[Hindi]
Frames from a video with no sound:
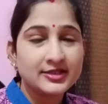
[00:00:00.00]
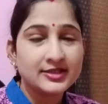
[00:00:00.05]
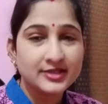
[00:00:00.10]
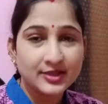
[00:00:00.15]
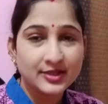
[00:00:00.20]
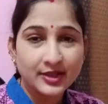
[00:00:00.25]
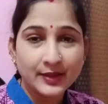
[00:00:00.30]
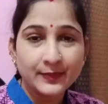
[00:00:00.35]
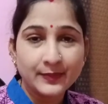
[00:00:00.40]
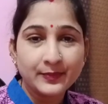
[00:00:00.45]

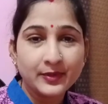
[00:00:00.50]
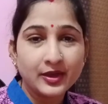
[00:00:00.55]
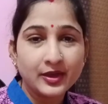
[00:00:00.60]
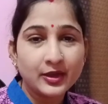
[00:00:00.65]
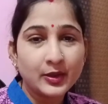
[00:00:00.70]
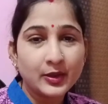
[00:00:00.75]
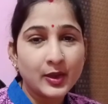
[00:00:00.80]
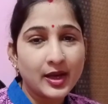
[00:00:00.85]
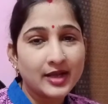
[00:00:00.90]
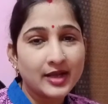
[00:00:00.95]
सितंबर
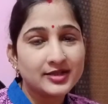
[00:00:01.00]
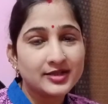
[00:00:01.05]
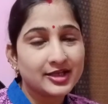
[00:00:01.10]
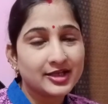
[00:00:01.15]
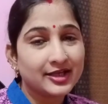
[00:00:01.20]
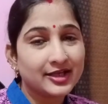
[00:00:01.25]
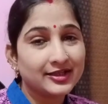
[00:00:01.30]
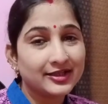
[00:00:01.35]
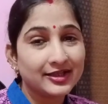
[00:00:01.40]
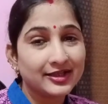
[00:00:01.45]
और आज
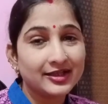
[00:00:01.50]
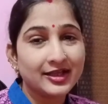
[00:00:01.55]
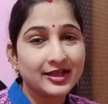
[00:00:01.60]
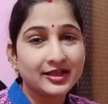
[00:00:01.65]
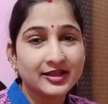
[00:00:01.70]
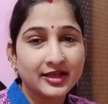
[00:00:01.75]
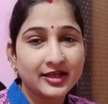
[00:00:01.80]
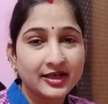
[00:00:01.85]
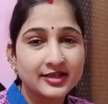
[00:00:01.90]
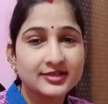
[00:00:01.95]
का दिन है
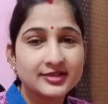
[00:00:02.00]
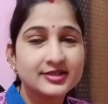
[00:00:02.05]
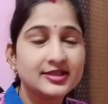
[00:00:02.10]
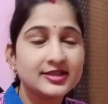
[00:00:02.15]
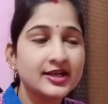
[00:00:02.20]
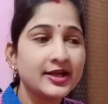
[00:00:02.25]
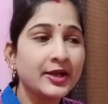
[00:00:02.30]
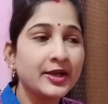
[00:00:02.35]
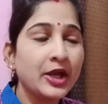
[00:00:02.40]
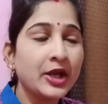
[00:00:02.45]

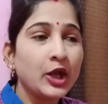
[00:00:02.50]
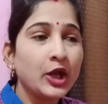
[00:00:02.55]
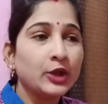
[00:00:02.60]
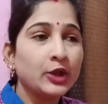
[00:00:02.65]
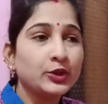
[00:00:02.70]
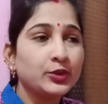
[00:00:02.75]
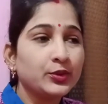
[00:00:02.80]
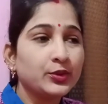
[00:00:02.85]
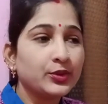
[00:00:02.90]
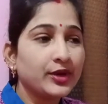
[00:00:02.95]
थर्सडे
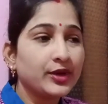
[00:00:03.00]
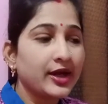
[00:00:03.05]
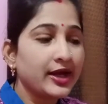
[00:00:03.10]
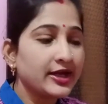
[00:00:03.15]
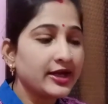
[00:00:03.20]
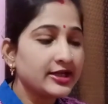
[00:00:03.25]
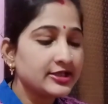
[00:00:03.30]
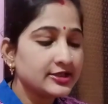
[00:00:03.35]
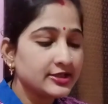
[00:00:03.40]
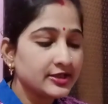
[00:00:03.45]
तो
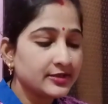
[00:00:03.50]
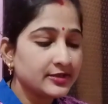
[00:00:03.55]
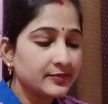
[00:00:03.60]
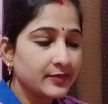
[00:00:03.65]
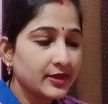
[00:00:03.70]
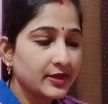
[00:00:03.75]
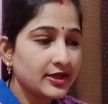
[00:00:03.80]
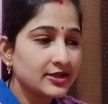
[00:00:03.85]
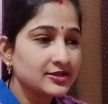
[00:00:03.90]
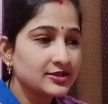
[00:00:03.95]
गाइज
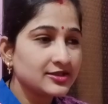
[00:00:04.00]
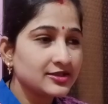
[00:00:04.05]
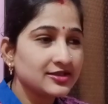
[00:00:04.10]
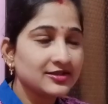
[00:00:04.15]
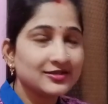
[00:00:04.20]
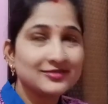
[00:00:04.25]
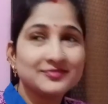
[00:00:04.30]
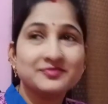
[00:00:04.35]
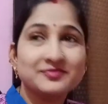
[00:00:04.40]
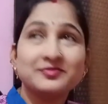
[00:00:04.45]
बस
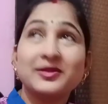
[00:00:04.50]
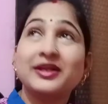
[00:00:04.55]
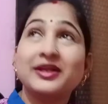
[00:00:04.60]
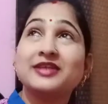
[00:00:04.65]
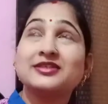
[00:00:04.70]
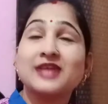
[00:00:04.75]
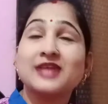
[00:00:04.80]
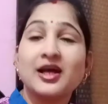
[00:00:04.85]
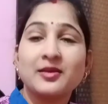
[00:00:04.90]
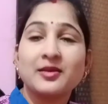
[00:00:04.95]
मैंने
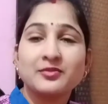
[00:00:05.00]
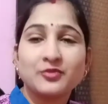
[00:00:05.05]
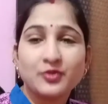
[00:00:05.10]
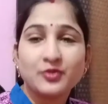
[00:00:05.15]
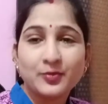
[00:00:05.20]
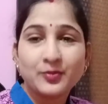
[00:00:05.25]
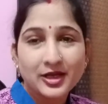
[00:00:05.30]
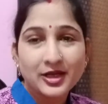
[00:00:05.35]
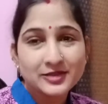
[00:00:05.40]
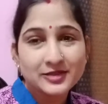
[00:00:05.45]
शाम को
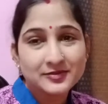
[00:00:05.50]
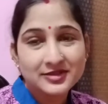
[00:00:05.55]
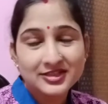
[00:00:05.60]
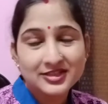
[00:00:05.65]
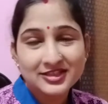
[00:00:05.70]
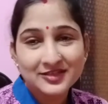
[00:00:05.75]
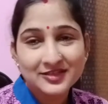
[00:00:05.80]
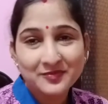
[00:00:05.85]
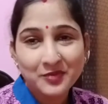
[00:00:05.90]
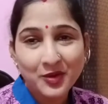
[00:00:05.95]
पाँच बजे
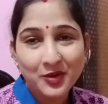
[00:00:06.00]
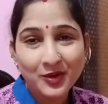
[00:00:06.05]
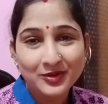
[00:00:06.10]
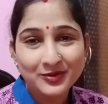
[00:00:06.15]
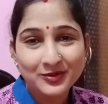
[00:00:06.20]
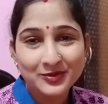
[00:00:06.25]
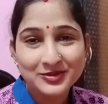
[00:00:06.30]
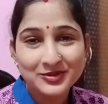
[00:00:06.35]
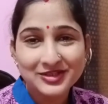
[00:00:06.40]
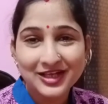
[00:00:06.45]
से
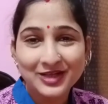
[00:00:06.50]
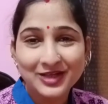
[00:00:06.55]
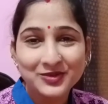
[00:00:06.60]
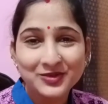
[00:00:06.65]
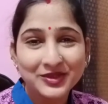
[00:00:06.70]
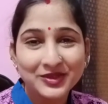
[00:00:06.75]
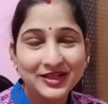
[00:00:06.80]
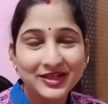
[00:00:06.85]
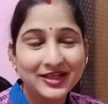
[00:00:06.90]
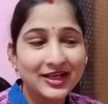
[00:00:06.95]
ब्लॉग को चालू
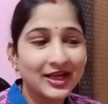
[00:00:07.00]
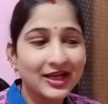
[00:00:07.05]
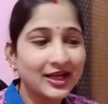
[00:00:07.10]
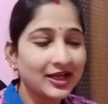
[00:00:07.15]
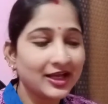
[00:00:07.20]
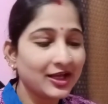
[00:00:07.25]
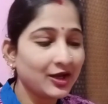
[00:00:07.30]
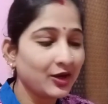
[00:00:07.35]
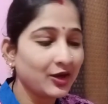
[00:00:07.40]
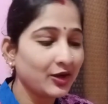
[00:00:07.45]
किया
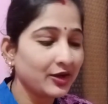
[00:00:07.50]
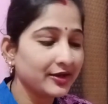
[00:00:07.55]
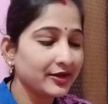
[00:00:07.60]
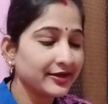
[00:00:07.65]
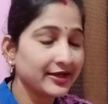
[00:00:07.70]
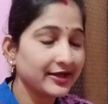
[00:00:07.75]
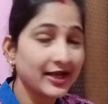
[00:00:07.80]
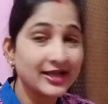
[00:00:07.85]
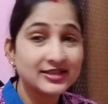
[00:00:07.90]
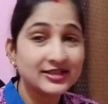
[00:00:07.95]
है
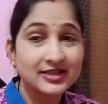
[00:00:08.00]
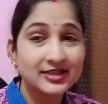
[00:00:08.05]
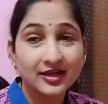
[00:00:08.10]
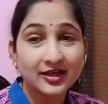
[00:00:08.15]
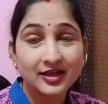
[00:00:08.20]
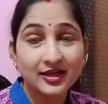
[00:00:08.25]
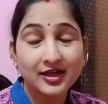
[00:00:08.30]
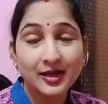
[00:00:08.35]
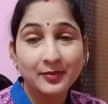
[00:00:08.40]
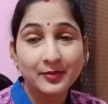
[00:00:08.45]
और गाइज
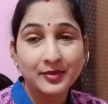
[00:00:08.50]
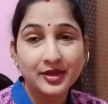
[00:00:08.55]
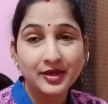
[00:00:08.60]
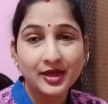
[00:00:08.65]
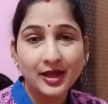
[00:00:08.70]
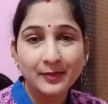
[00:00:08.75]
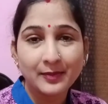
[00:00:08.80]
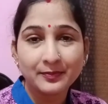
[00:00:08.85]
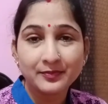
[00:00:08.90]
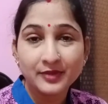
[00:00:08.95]
अगर अभी
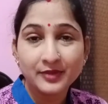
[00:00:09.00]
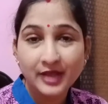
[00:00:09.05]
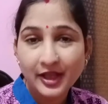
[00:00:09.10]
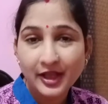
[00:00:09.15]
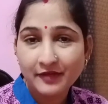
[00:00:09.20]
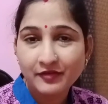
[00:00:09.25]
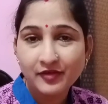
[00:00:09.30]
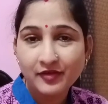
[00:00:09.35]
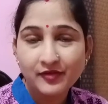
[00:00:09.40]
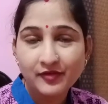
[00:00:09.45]
आप
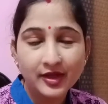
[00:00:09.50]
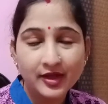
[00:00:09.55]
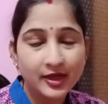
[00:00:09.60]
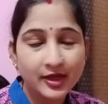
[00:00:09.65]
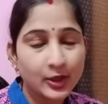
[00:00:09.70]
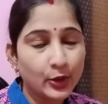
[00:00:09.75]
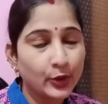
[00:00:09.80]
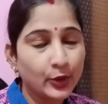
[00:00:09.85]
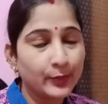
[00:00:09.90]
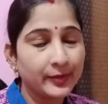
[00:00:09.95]
नए व्यूवर
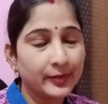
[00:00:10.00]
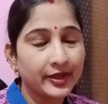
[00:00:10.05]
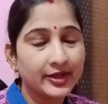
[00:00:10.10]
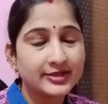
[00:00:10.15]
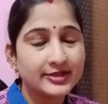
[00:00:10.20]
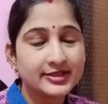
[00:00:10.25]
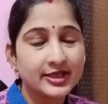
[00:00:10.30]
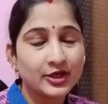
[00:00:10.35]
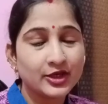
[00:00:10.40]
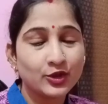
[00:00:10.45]
हैं और मेरे
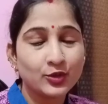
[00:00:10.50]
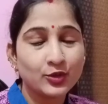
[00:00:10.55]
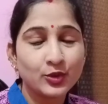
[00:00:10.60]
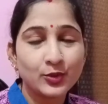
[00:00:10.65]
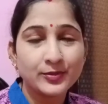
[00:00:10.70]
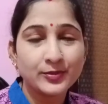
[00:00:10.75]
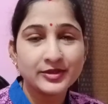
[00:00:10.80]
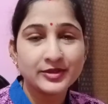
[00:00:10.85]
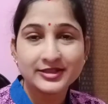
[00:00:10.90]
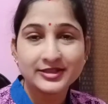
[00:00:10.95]
चैनल को
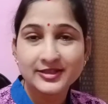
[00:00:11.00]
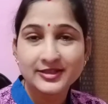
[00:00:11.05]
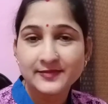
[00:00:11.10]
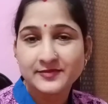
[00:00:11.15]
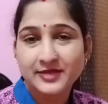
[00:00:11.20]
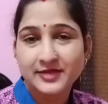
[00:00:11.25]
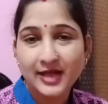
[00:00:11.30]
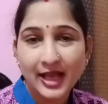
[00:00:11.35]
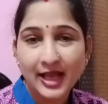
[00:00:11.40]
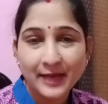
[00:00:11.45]
अभी तक
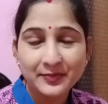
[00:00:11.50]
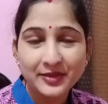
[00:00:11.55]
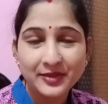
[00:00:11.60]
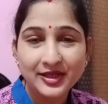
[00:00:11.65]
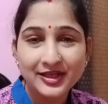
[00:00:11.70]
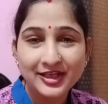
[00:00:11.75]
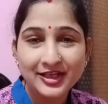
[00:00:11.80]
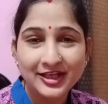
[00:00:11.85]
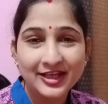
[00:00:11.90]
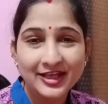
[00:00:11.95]
सब्सक्राइब
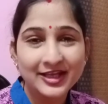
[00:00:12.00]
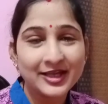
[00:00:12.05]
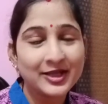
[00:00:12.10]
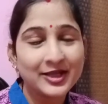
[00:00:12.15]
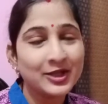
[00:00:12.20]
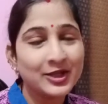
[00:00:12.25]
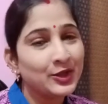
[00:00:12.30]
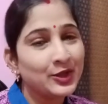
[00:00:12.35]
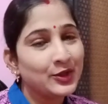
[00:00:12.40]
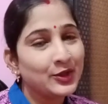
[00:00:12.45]
नहीं किए हैं
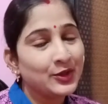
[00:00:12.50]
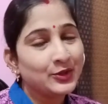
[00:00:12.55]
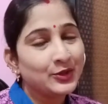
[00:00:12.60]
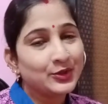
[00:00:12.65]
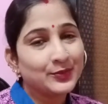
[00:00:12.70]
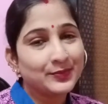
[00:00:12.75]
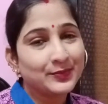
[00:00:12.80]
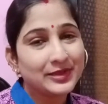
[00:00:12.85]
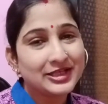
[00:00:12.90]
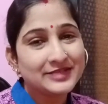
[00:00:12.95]

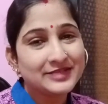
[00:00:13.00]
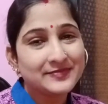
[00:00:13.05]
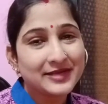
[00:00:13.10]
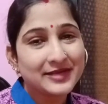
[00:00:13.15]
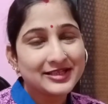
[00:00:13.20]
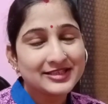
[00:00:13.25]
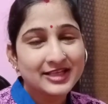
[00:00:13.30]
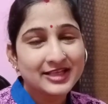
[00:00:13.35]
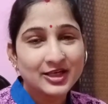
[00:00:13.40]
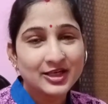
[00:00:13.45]
तो प्लीज़
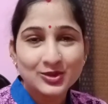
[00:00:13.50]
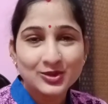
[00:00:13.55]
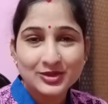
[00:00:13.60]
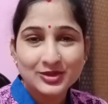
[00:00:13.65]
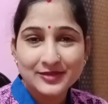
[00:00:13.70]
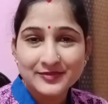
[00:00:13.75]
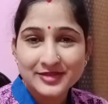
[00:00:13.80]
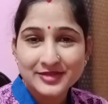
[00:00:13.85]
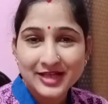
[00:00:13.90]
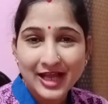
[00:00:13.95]
मेरे चैनल को
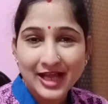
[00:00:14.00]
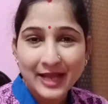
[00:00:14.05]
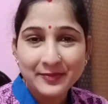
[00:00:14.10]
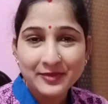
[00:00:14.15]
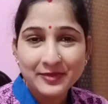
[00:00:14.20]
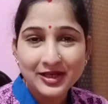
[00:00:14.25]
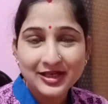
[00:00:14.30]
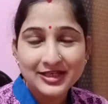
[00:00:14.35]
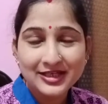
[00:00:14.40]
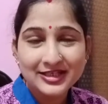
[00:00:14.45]
सब्सक्राइब
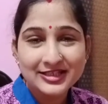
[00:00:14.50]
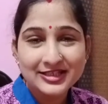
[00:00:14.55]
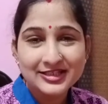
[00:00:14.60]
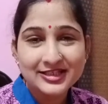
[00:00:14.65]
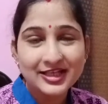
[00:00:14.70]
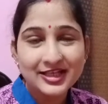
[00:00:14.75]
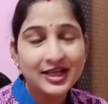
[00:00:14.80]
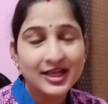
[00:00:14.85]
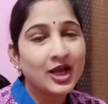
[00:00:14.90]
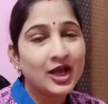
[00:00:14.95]
कर
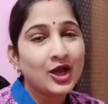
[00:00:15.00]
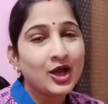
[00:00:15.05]
लीजिए